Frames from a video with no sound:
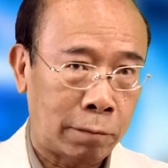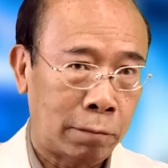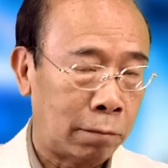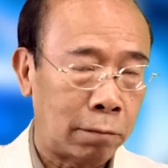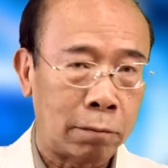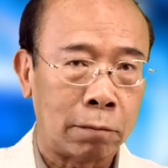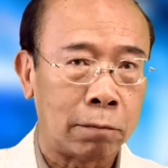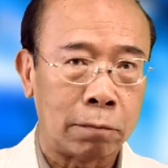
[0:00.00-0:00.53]
ừ,
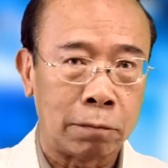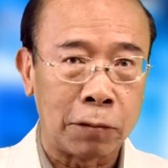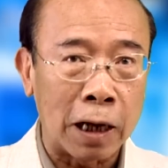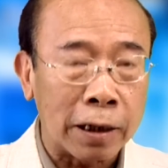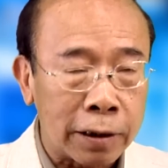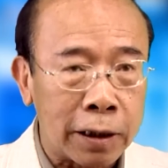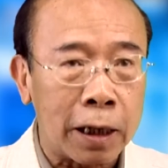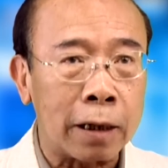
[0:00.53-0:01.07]

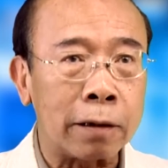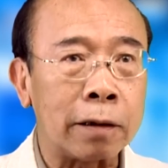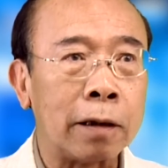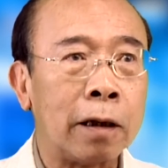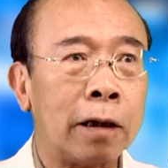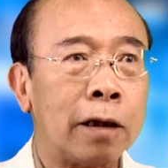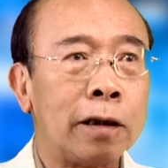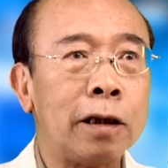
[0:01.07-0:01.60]
nhận diện
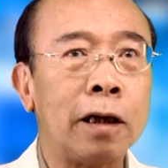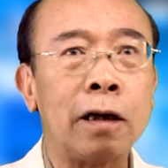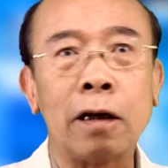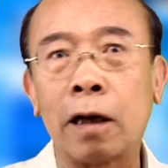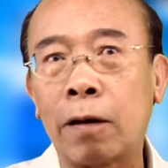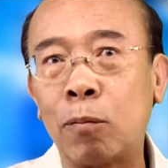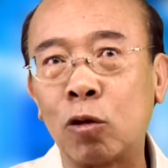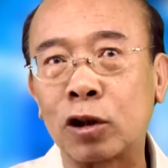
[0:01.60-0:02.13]
như
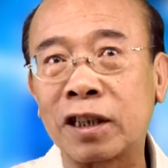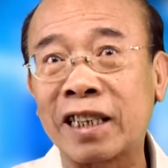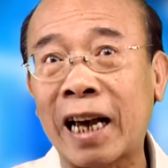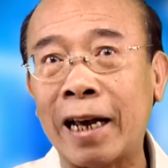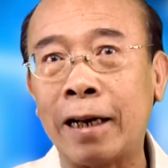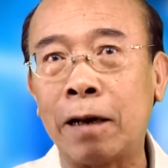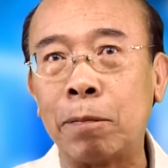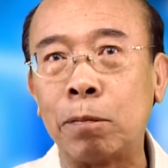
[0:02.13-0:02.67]
là một
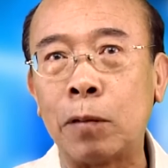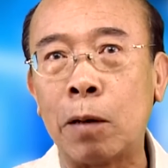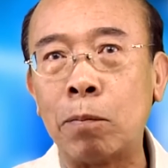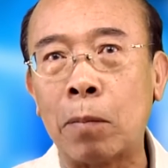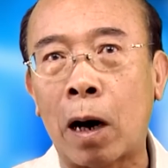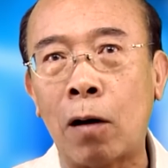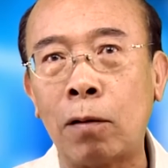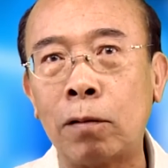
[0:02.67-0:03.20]
sai lầm
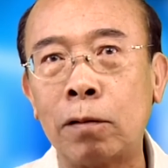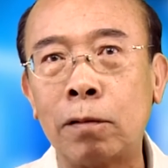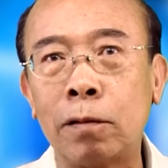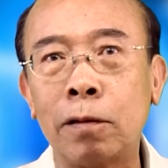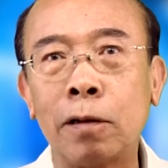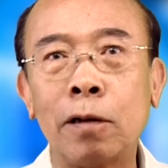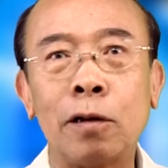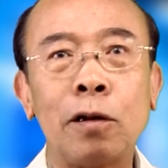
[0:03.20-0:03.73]
đẫm máu
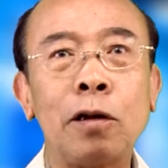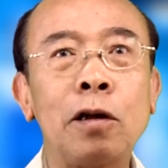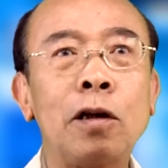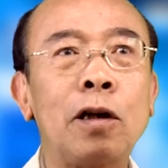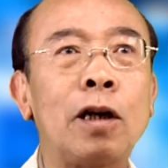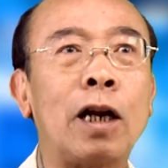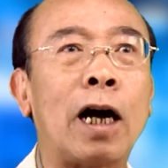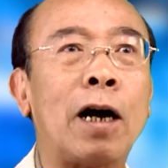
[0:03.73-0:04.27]
như
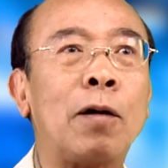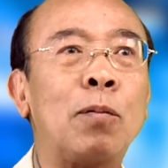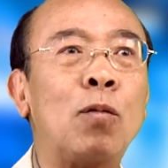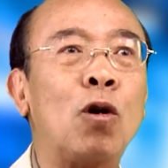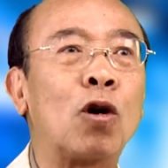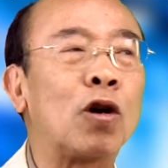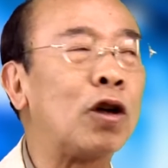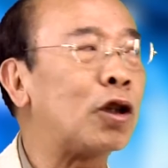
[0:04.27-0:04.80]
là
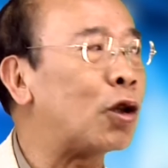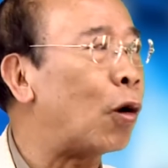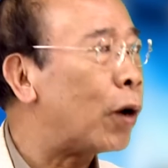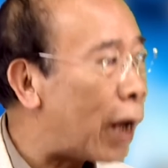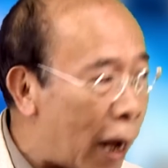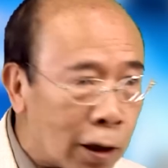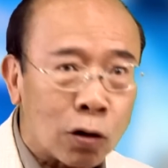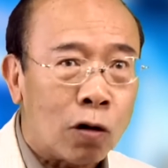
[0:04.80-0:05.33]
một cái tội
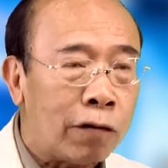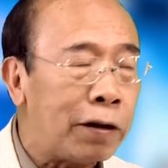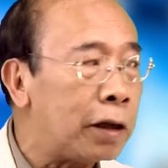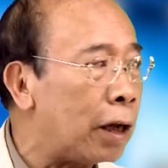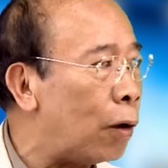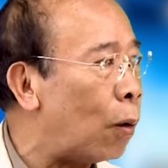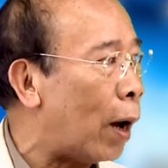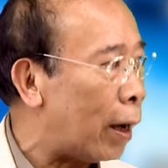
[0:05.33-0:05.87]
ác đối với
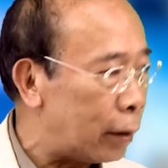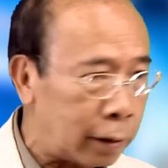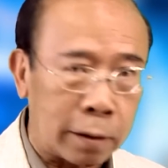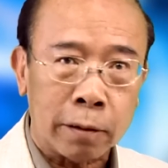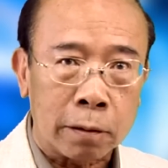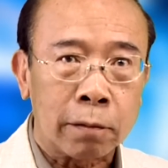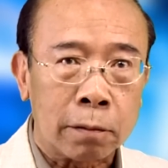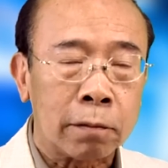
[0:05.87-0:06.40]
nhân loại
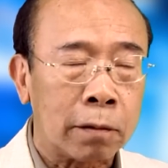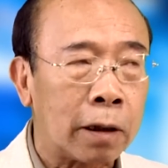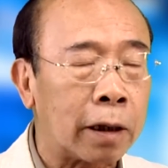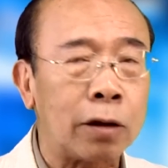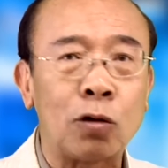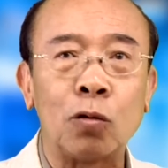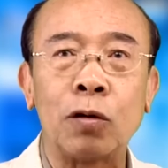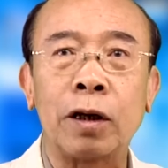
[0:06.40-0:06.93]
là
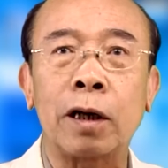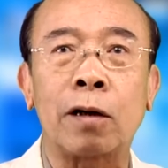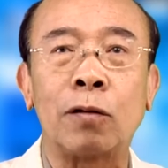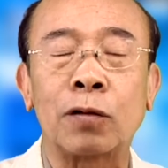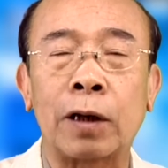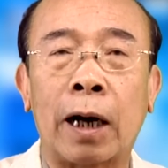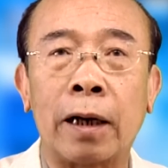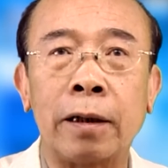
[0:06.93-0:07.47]
cái chủ nghĩa cộng
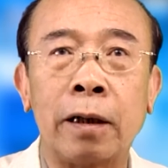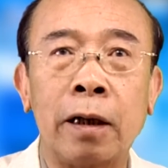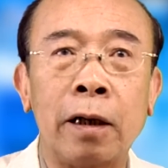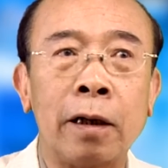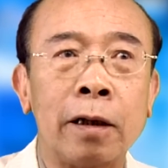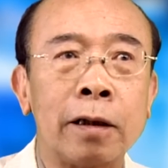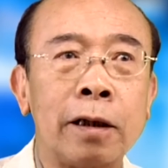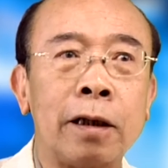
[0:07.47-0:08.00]
sản
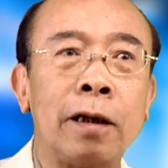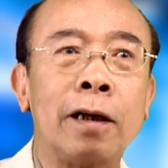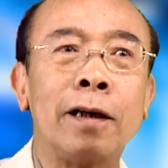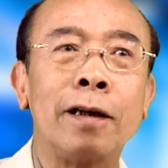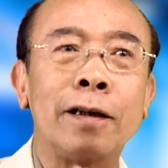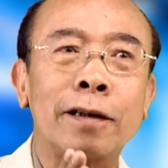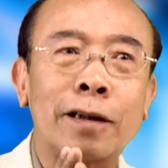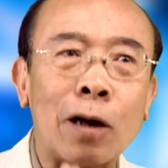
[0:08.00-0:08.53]
thì
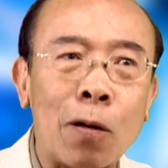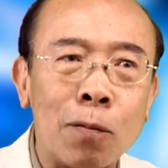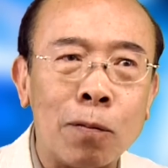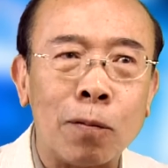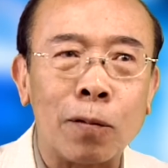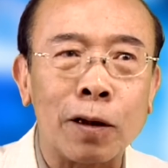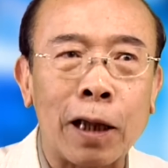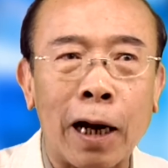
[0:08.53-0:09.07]

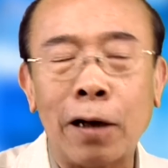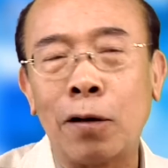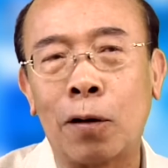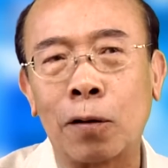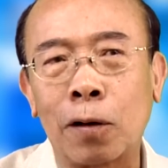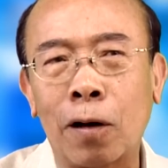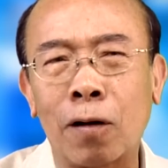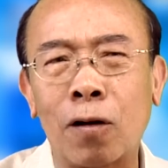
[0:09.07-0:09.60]
trong cái thái
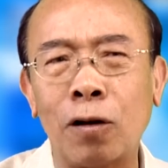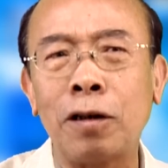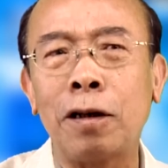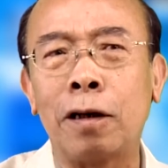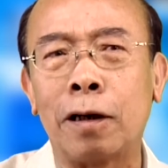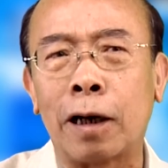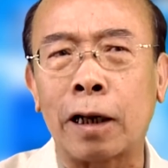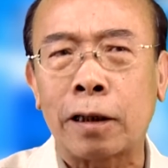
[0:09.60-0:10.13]
độ đó có
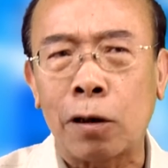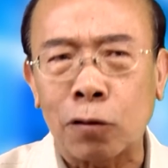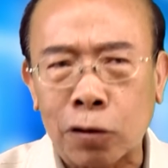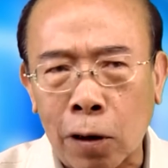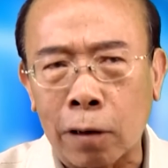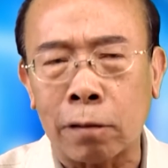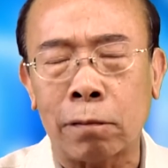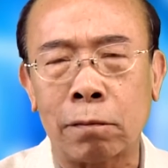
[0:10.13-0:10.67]
những người đã thiếu
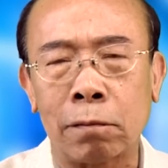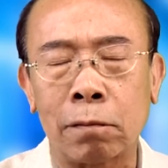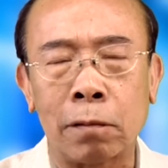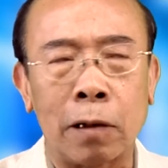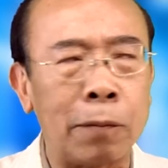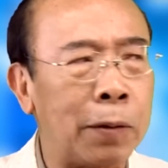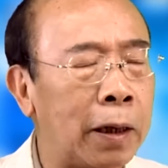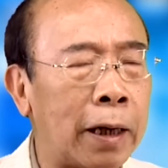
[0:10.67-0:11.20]
sót
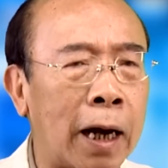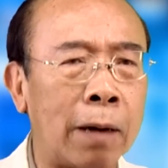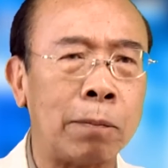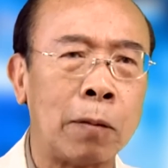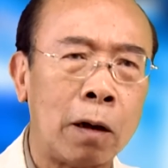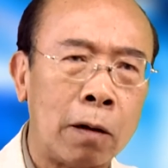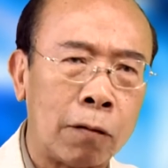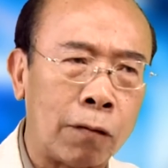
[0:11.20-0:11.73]
là miền Nam
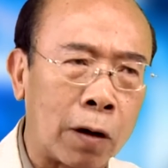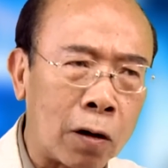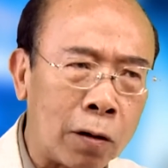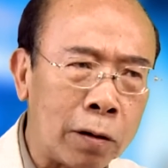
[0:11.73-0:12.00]
và có